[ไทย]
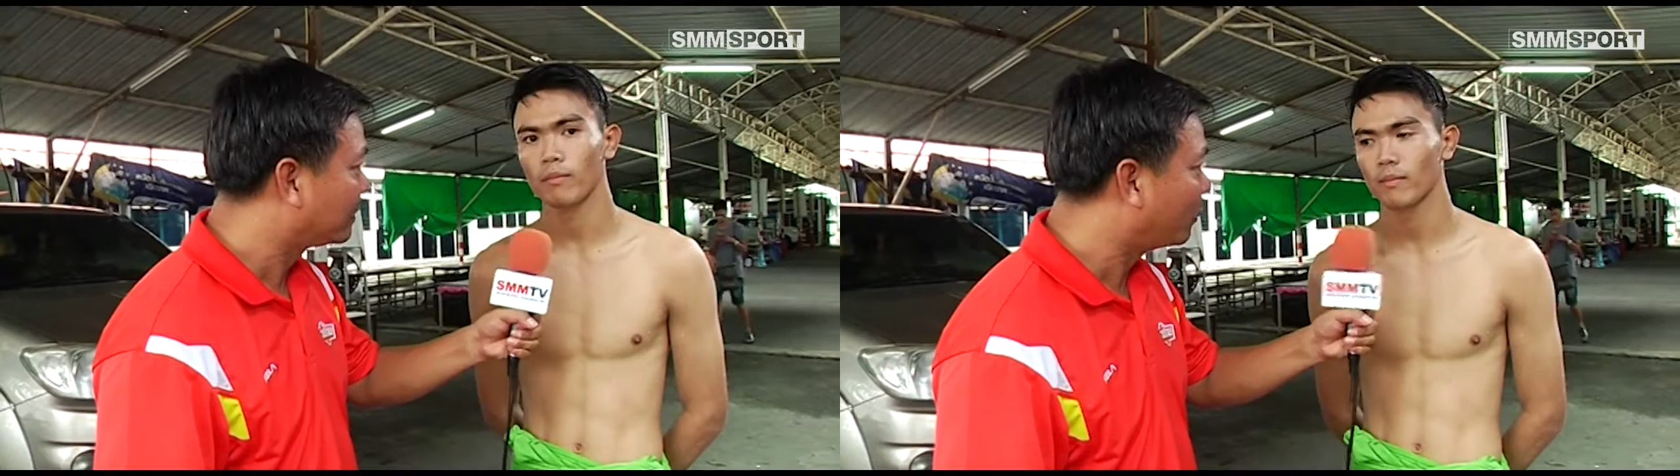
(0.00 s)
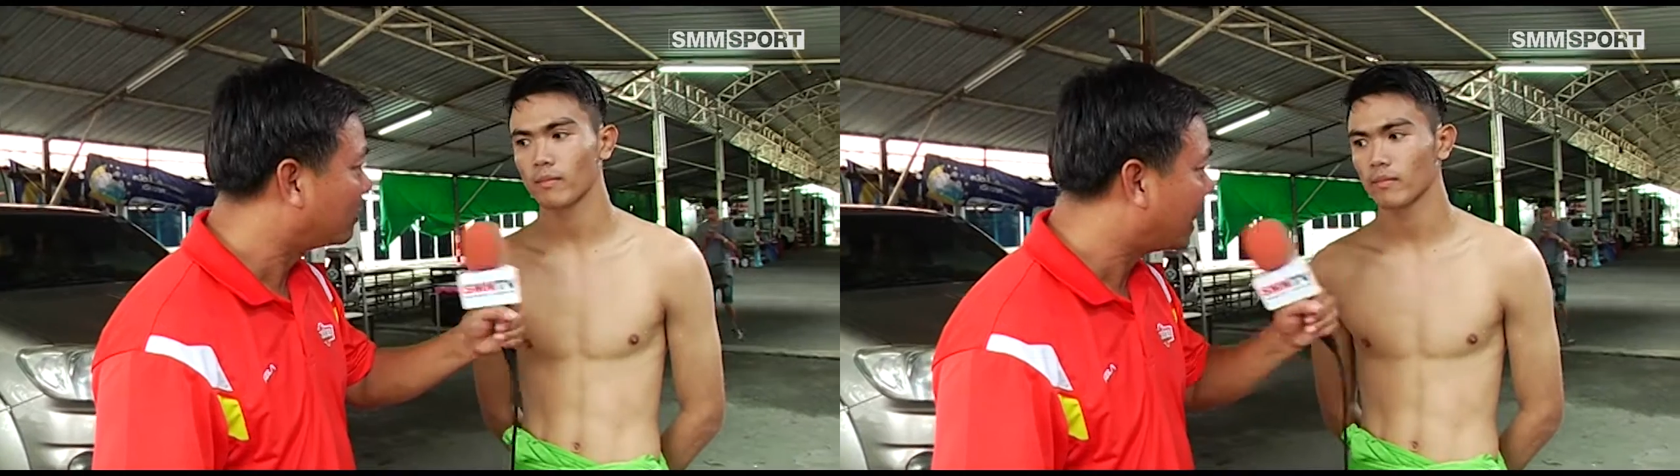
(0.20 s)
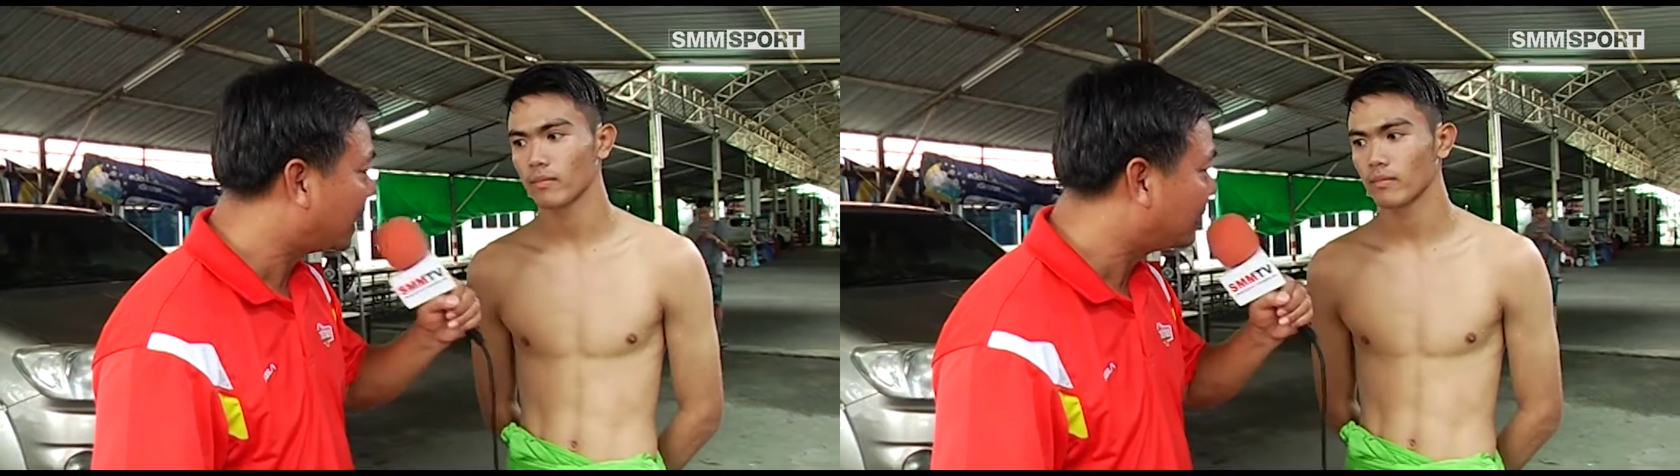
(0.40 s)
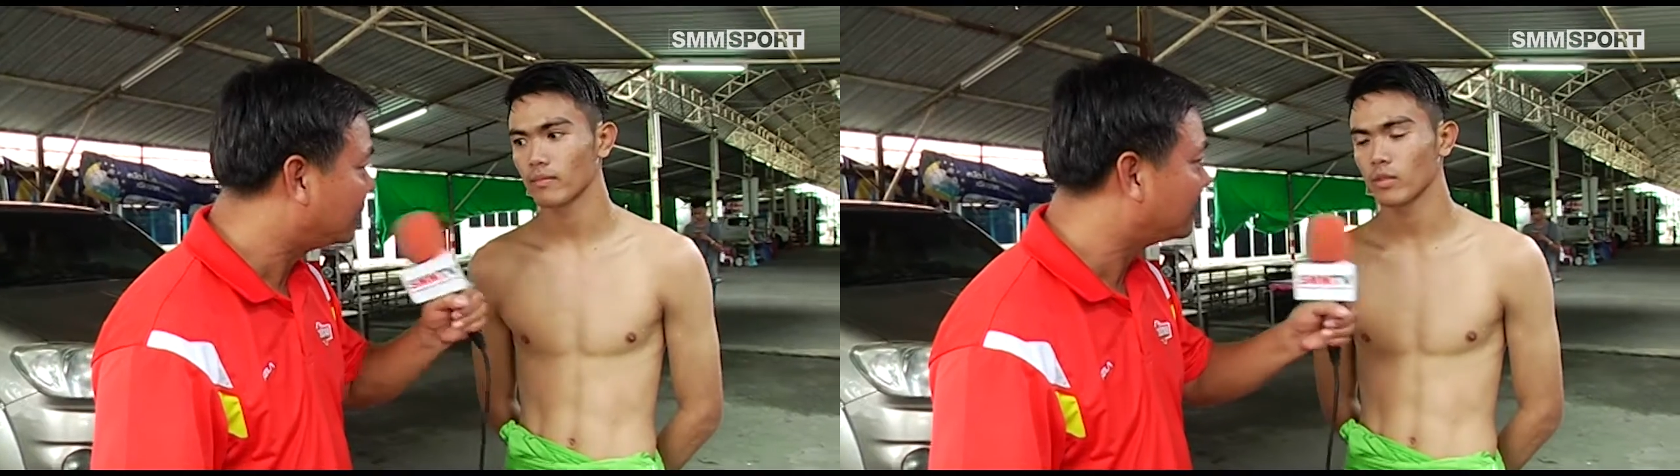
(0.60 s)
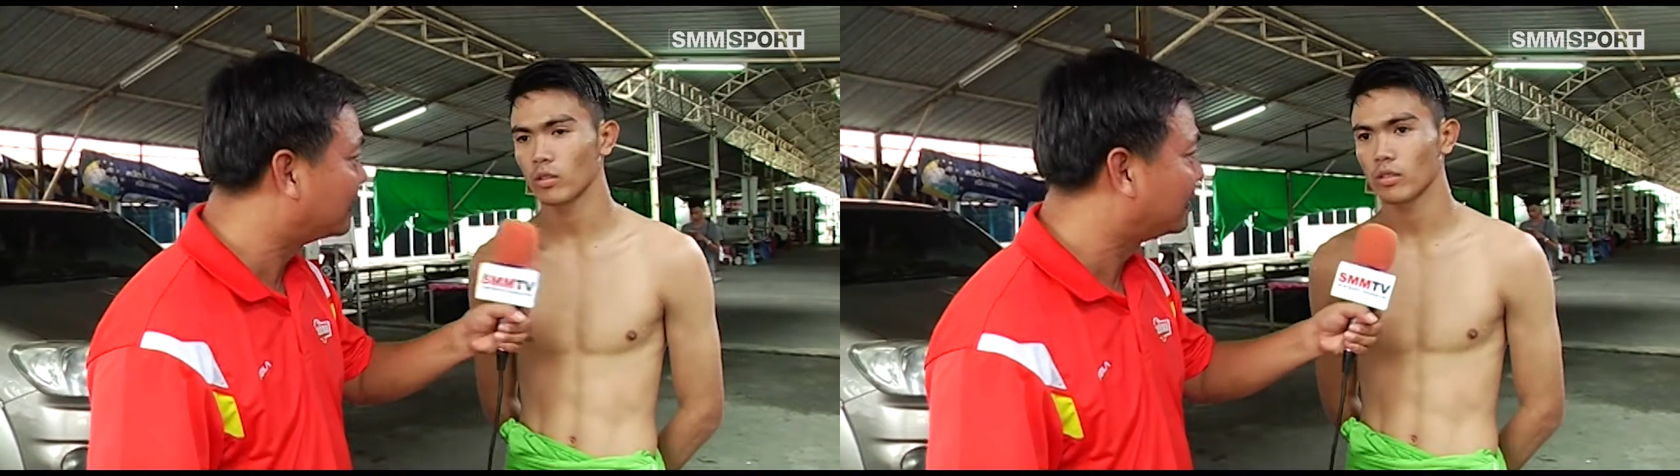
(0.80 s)
ยกไหน
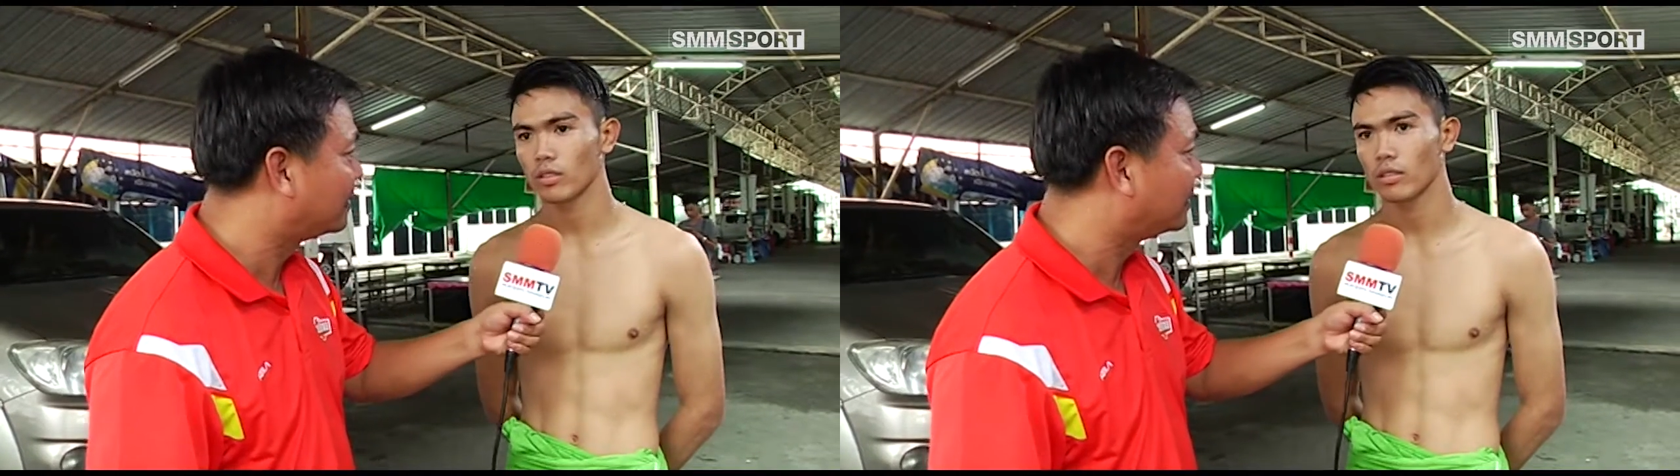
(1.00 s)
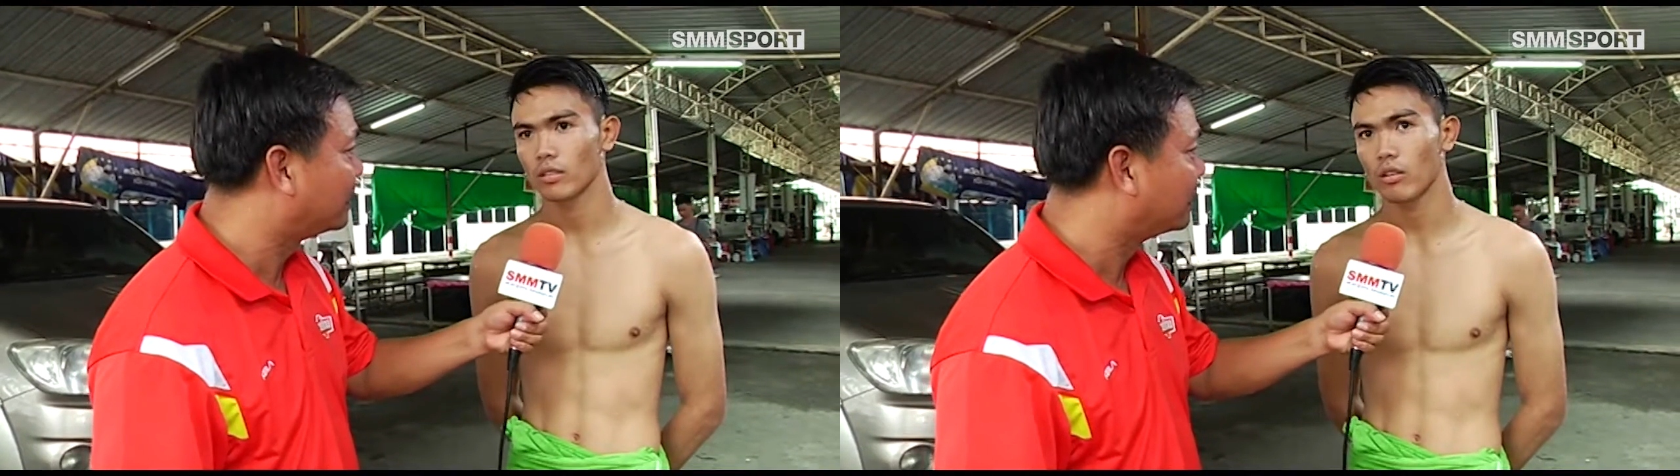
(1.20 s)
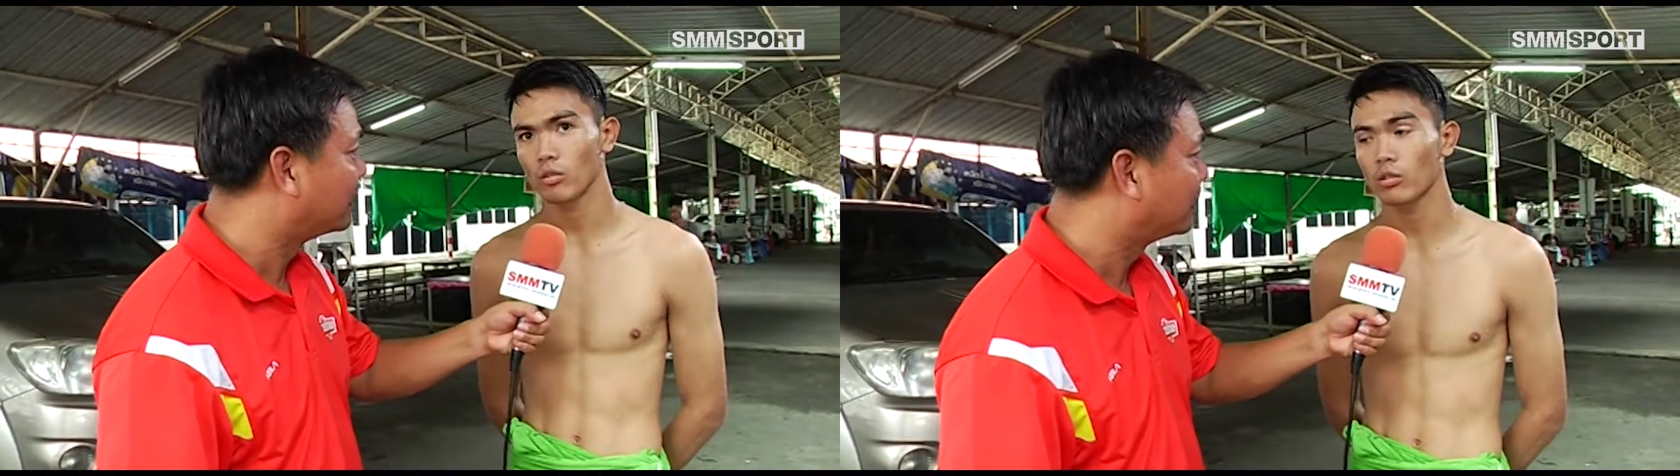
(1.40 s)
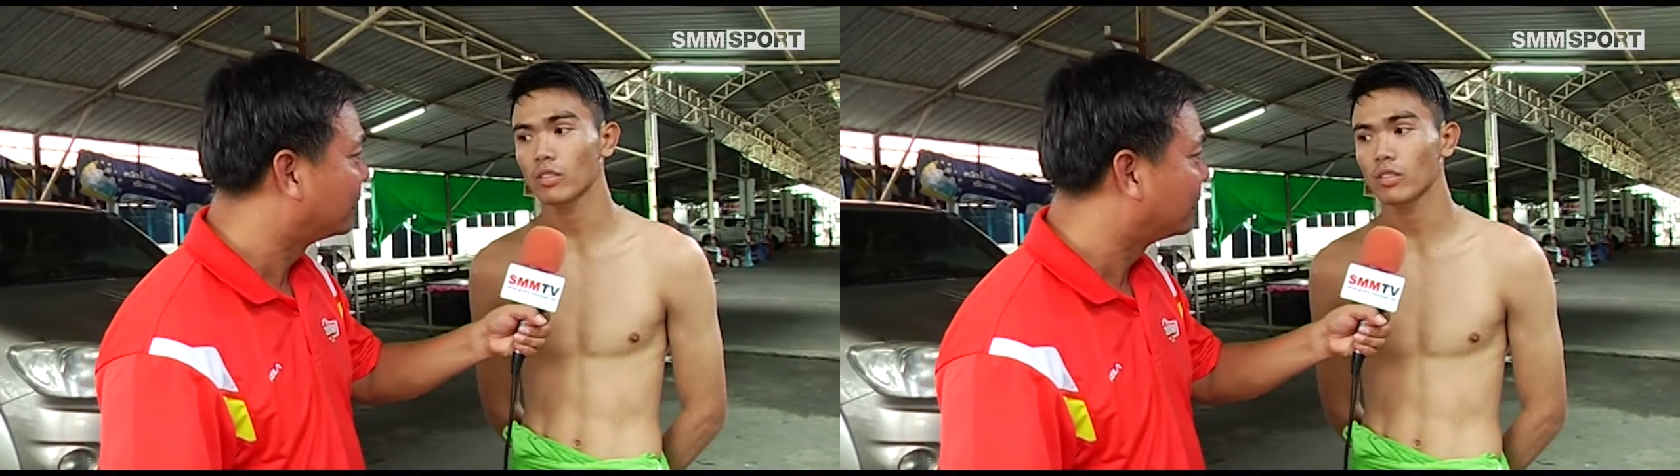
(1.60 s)
น็อกยก